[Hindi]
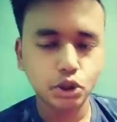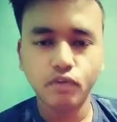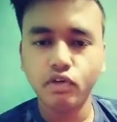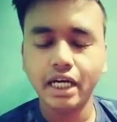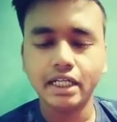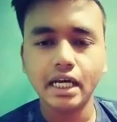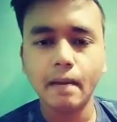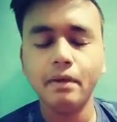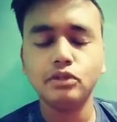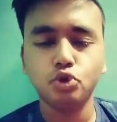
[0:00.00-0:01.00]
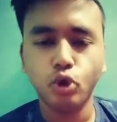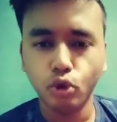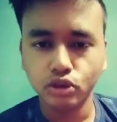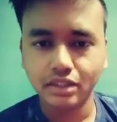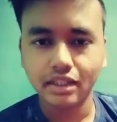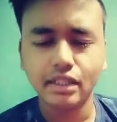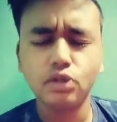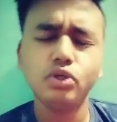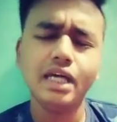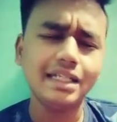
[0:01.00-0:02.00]
जो है वो डेटा यहाँ पे स्टोर हो सकता था
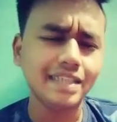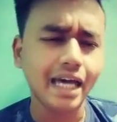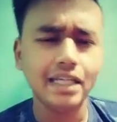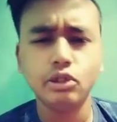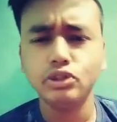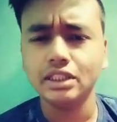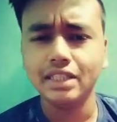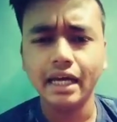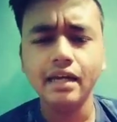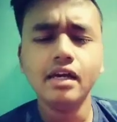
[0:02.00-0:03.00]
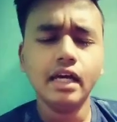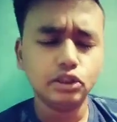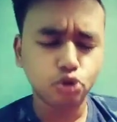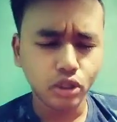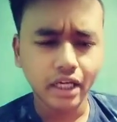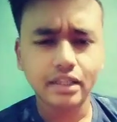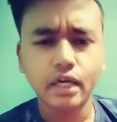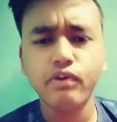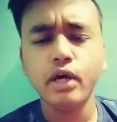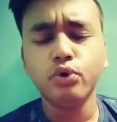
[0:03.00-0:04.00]
तो ये सारी जो चीज़ें हैं इसको देखते
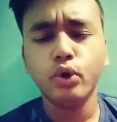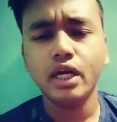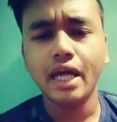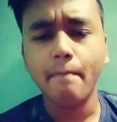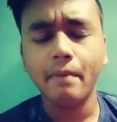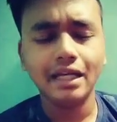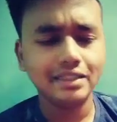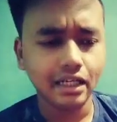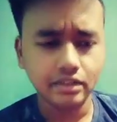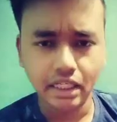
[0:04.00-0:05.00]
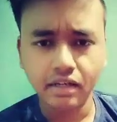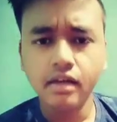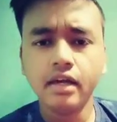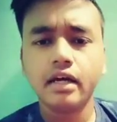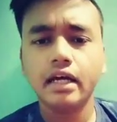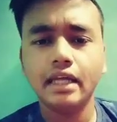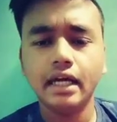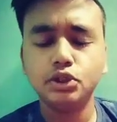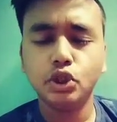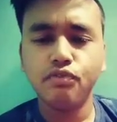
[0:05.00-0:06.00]
हुए उन्होंने यहाँ पे ये सेक्शन के
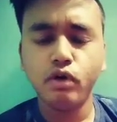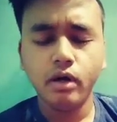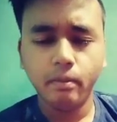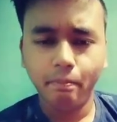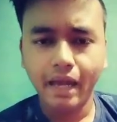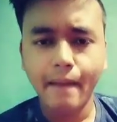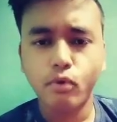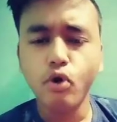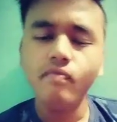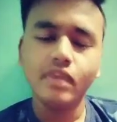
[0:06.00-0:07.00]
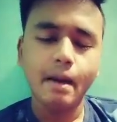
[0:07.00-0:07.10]
तहत जो है वो गेम को